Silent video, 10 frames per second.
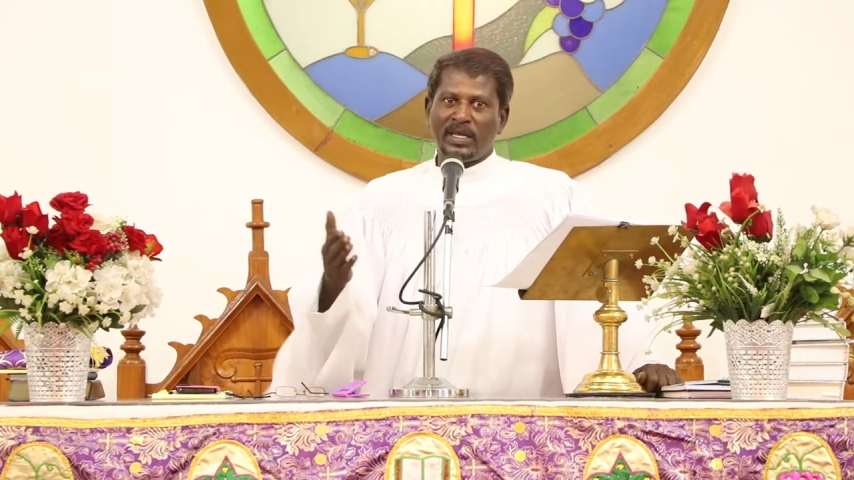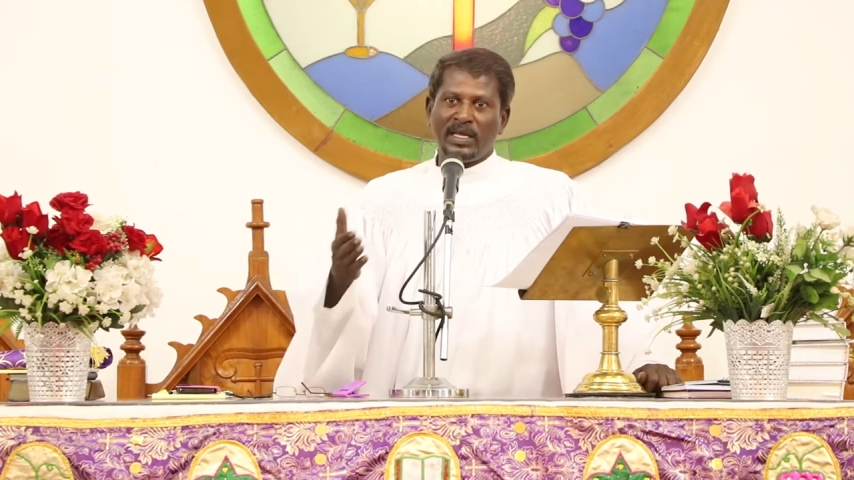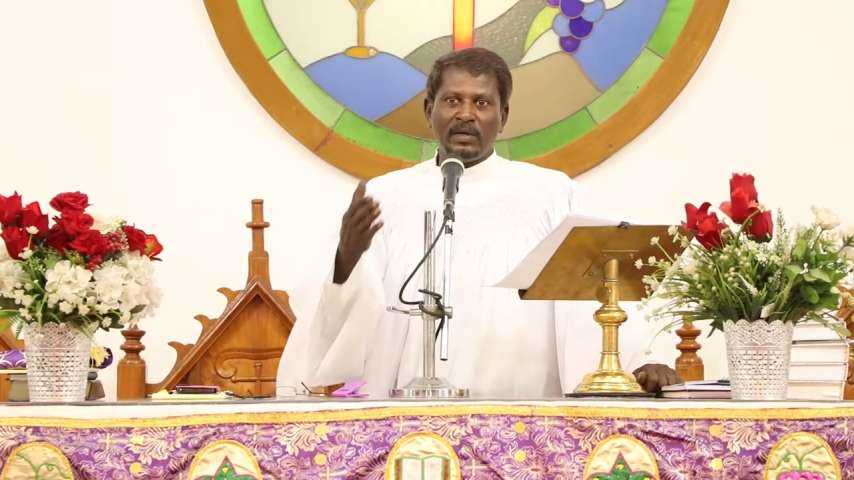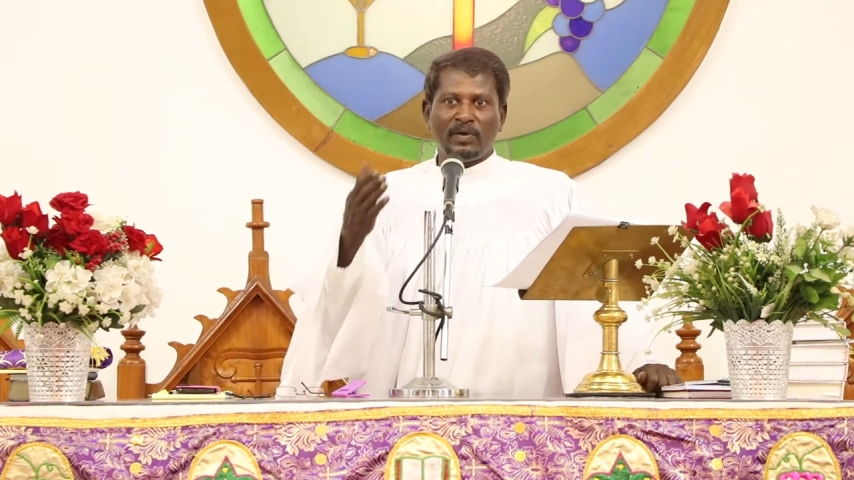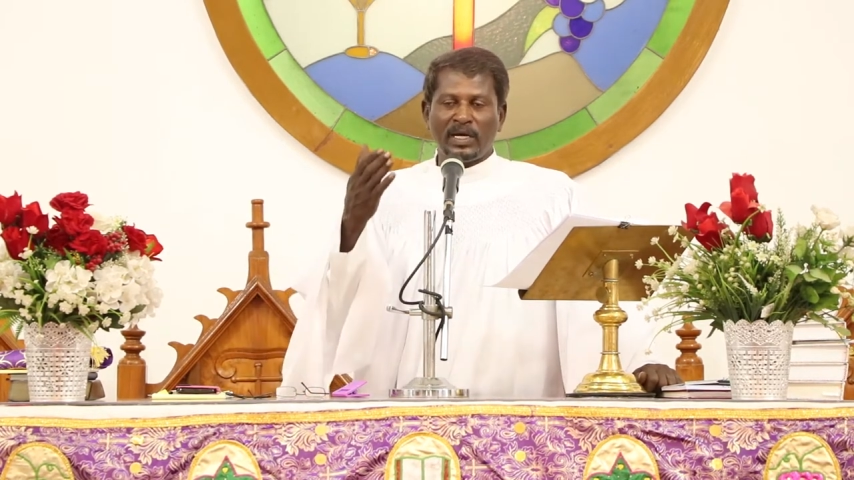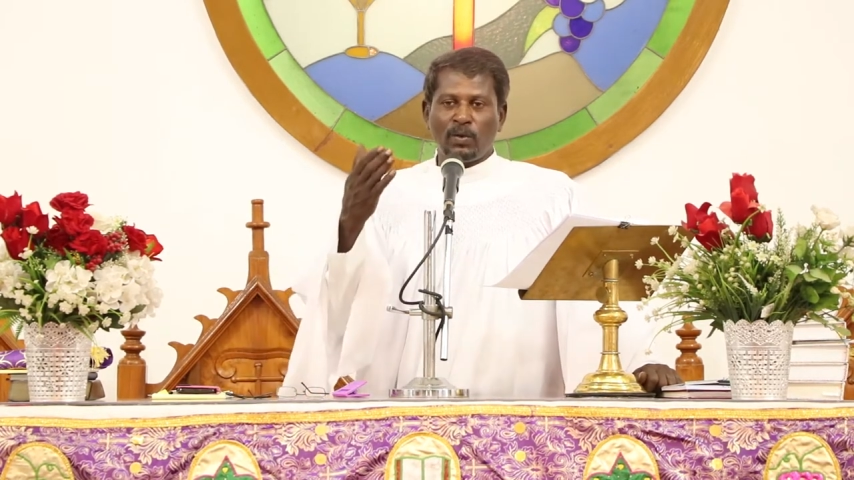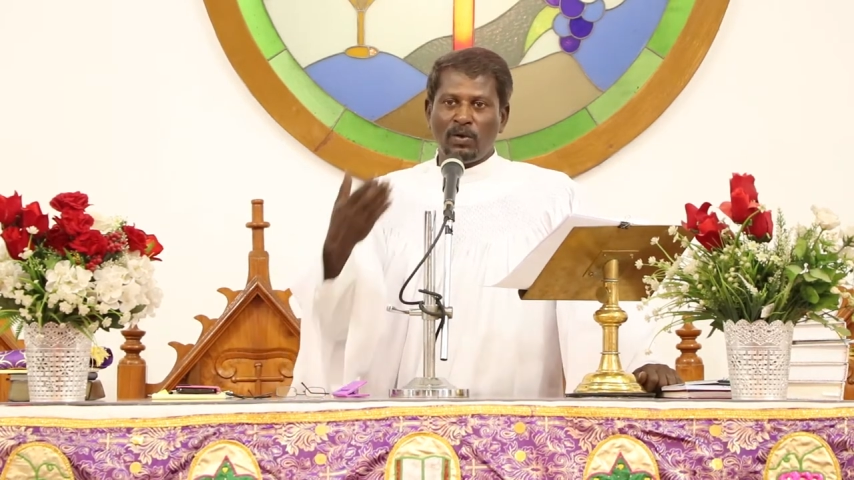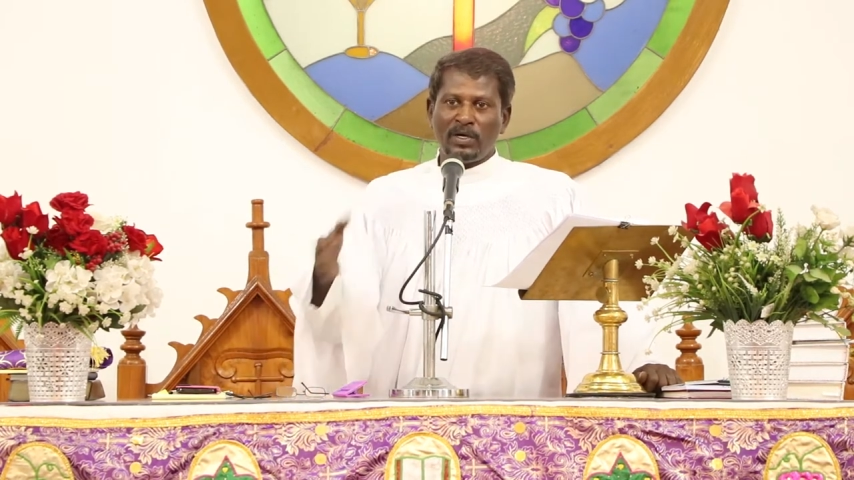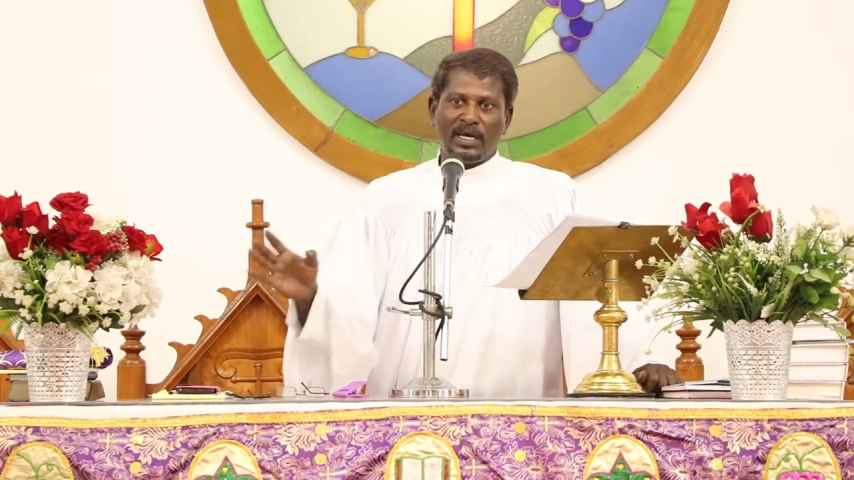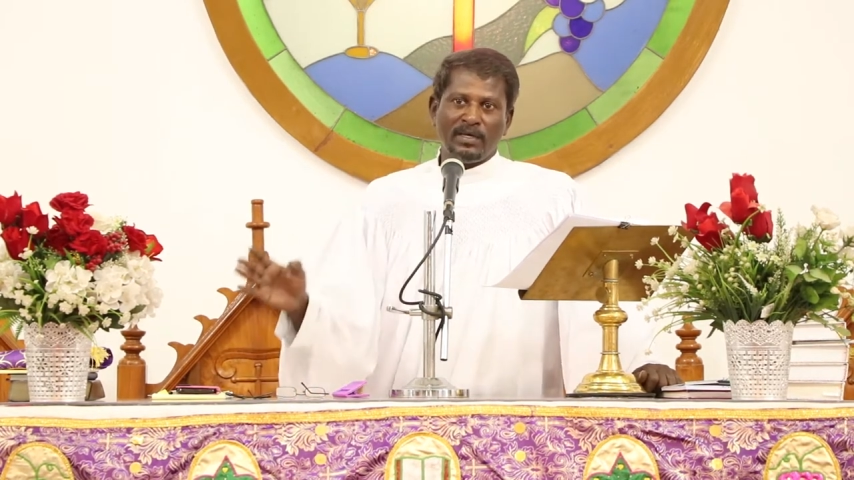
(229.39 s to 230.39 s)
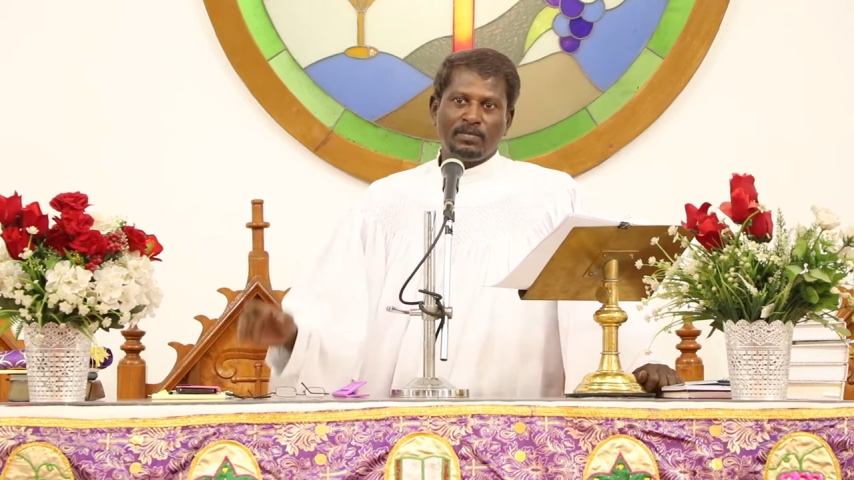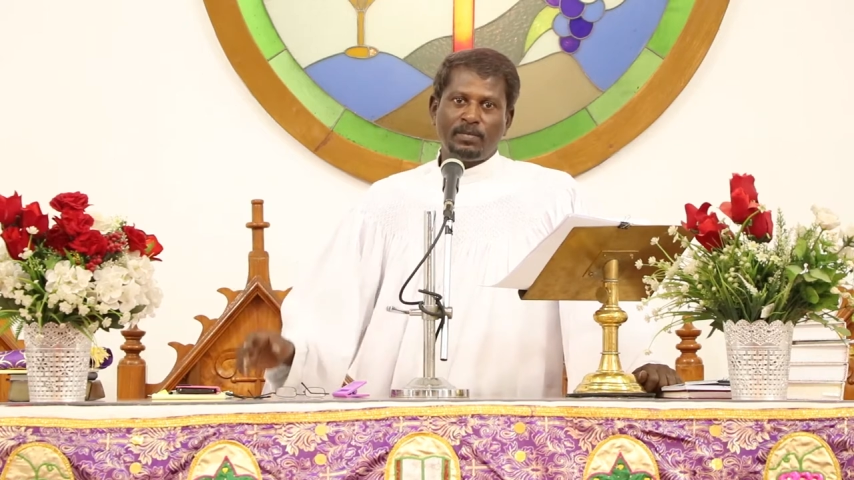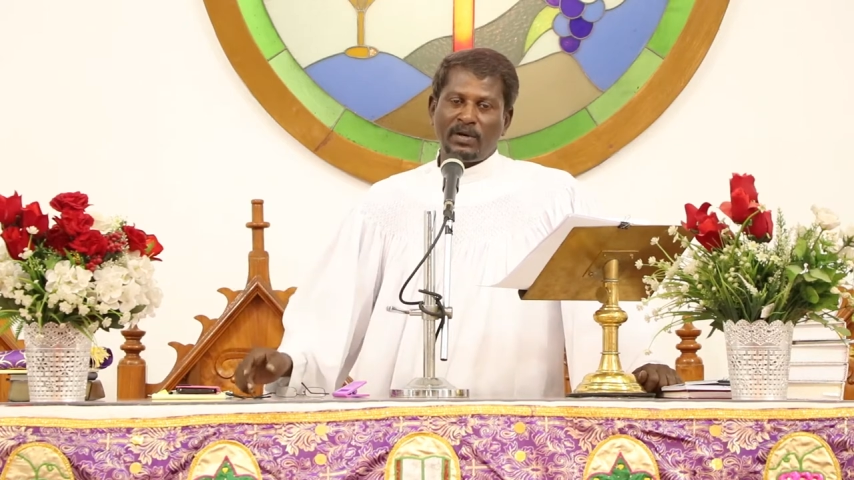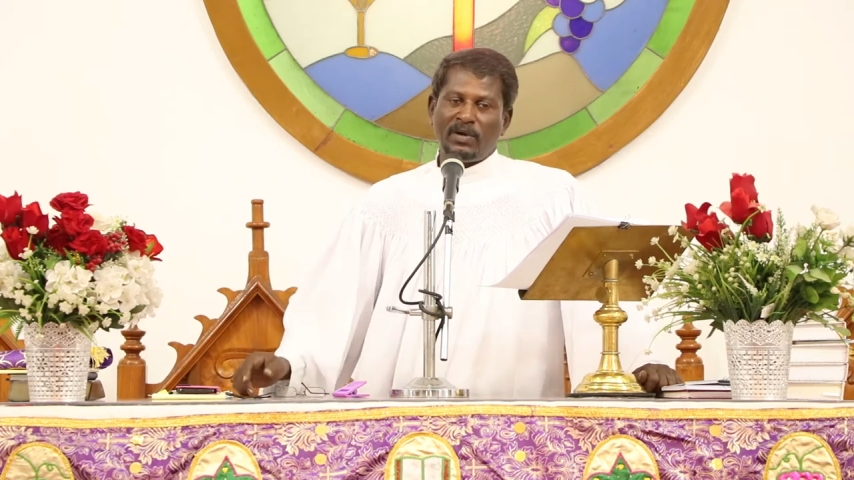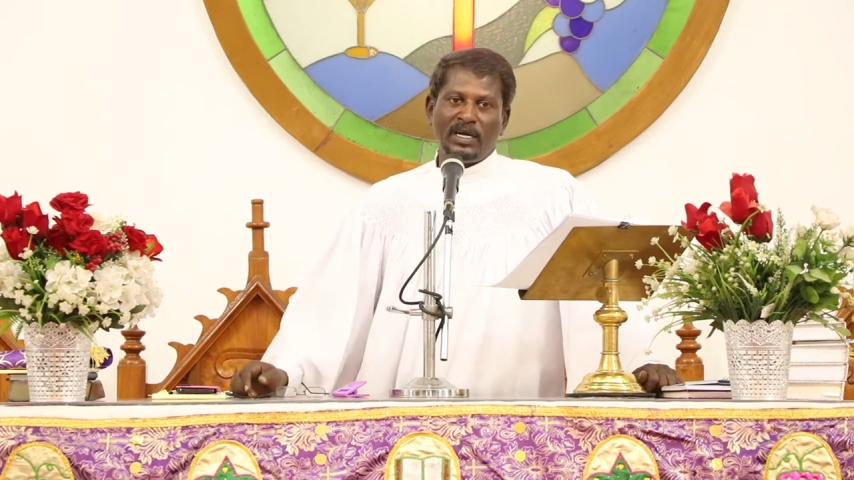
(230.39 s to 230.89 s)
வாதைகள் வரைக்கும் ஓகே
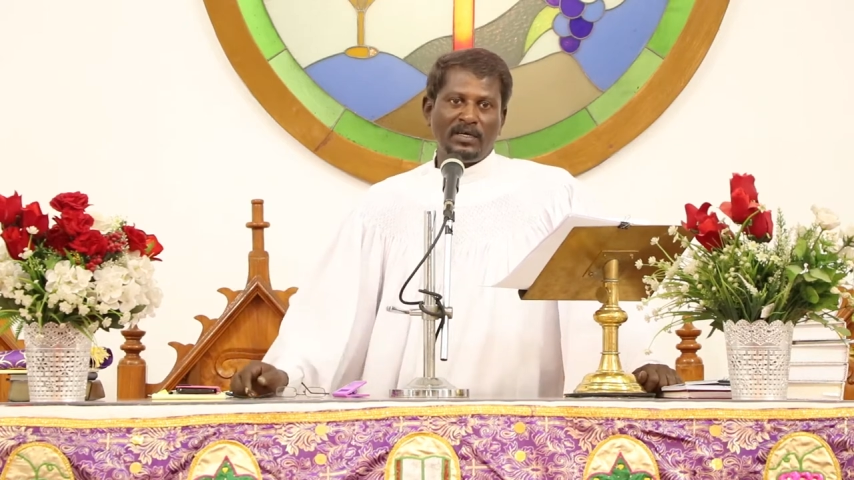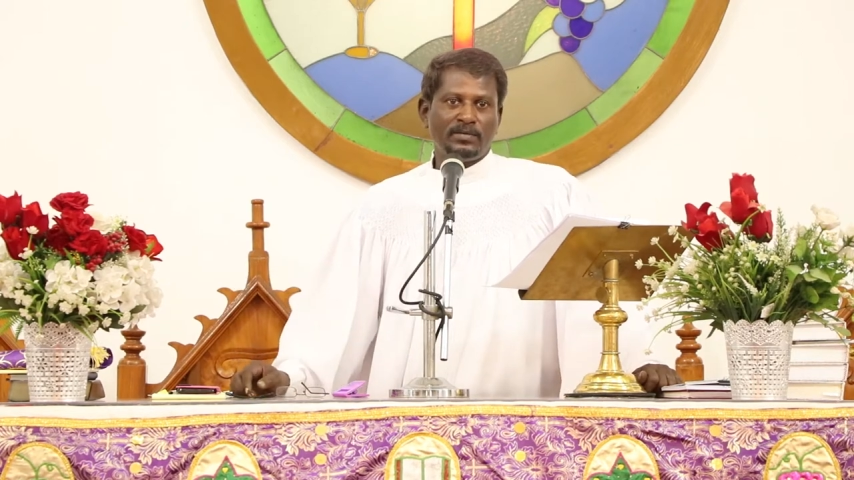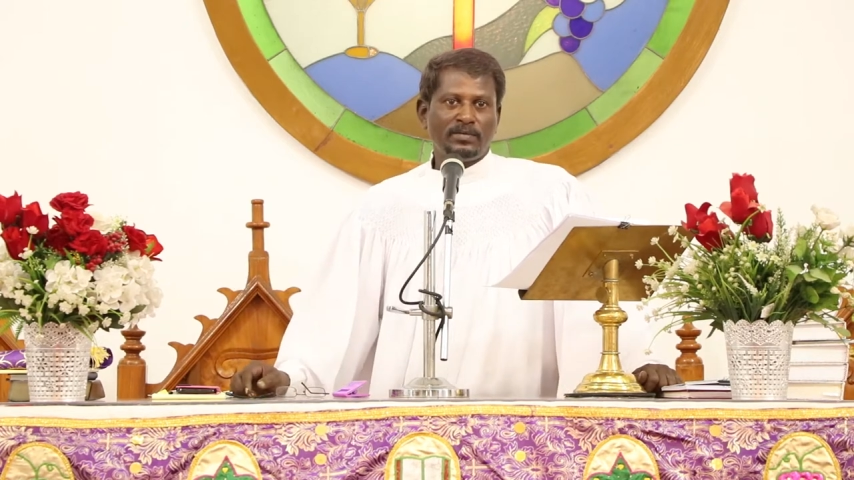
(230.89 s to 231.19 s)
பரவாயில்ல